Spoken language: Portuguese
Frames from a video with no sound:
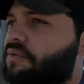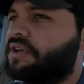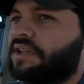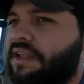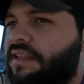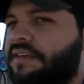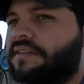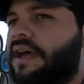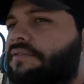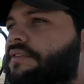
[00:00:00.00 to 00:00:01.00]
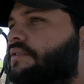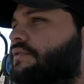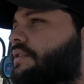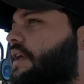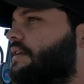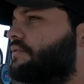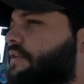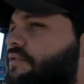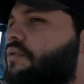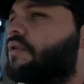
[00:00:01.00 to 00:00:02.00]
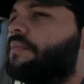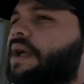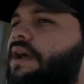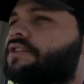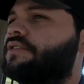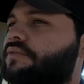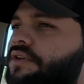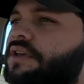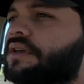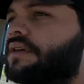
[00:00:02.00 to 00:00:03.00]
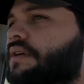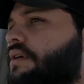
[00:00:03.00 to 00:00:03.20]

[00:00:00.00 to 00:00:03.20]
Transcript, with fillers: Podia até testar, fazer uns testes, fazer um comparativo aqui,